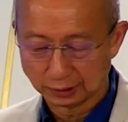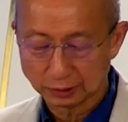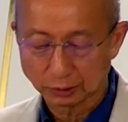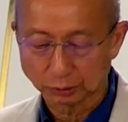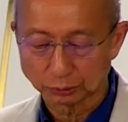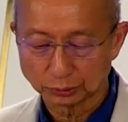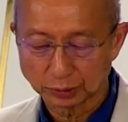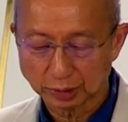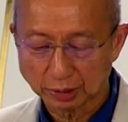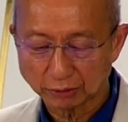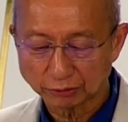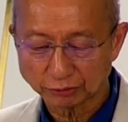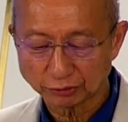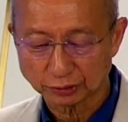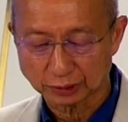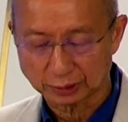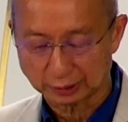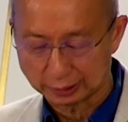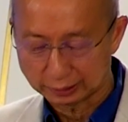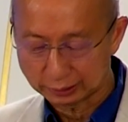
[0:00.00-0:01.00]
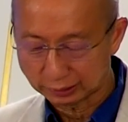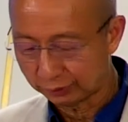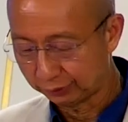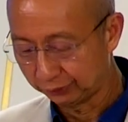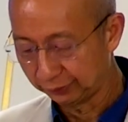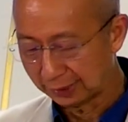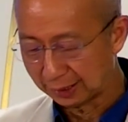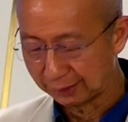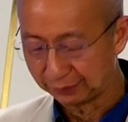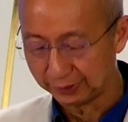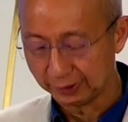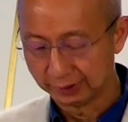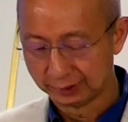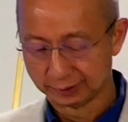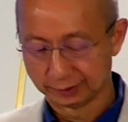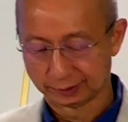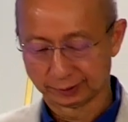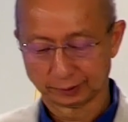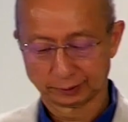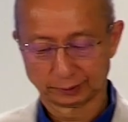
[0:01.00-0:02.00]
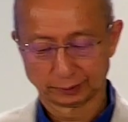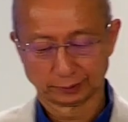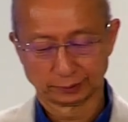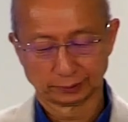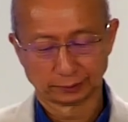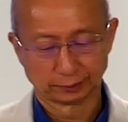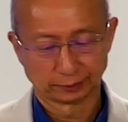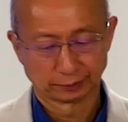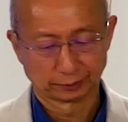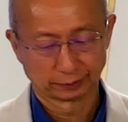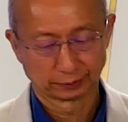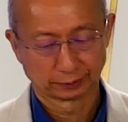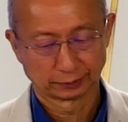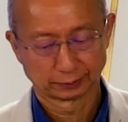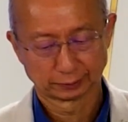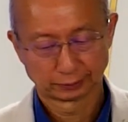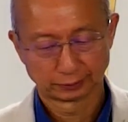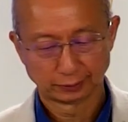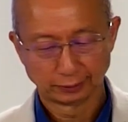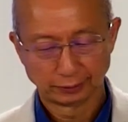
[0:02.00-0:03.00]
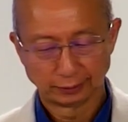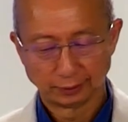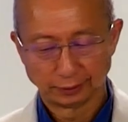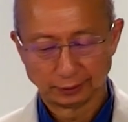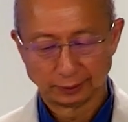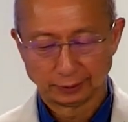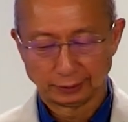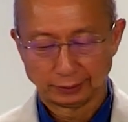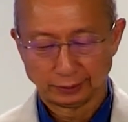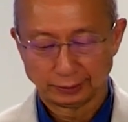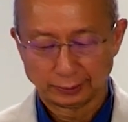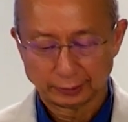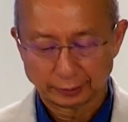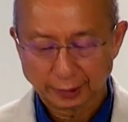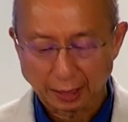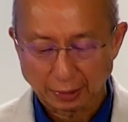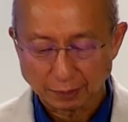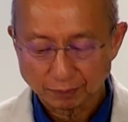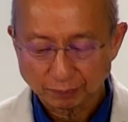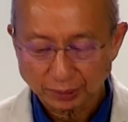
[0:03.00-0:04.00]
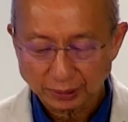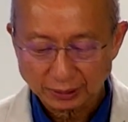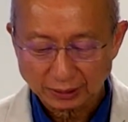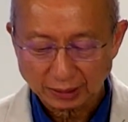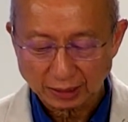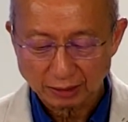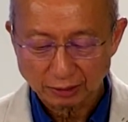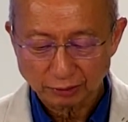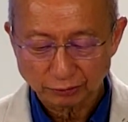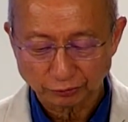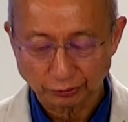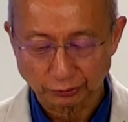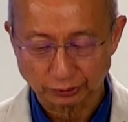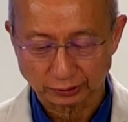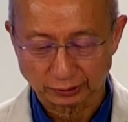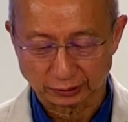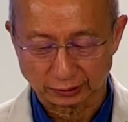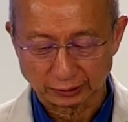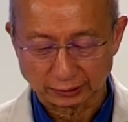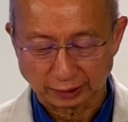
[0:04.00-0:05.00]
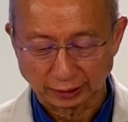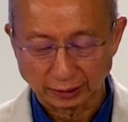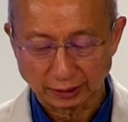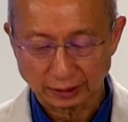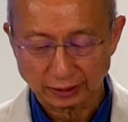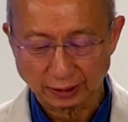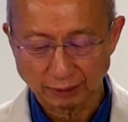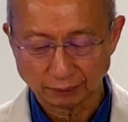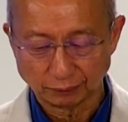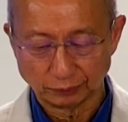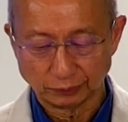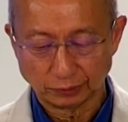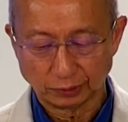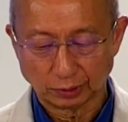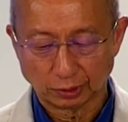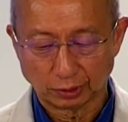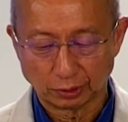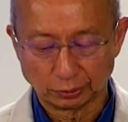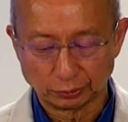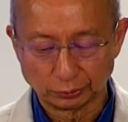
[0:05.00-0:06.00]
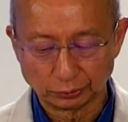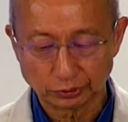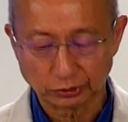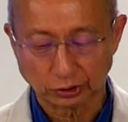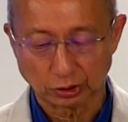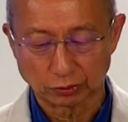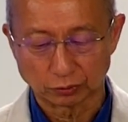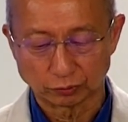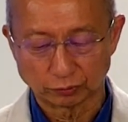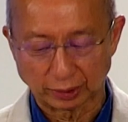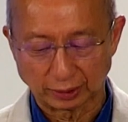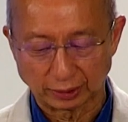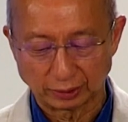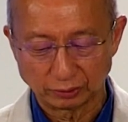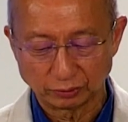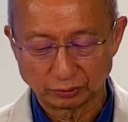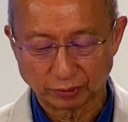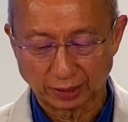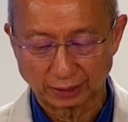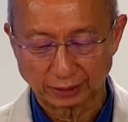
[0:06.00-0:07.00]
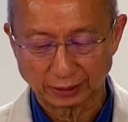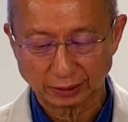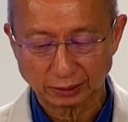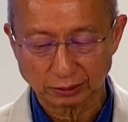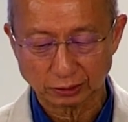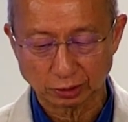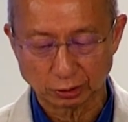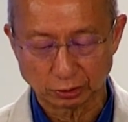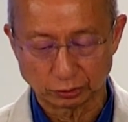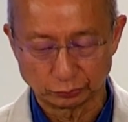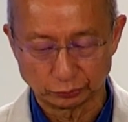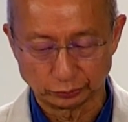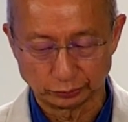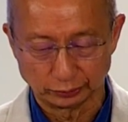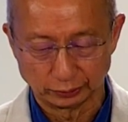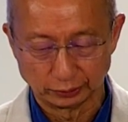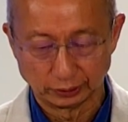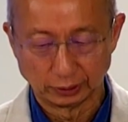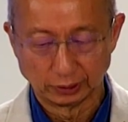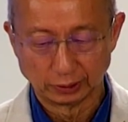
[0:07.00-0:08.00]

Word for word: So so verse chapter 25 verse 28 at chapter 26 verse 1 to 8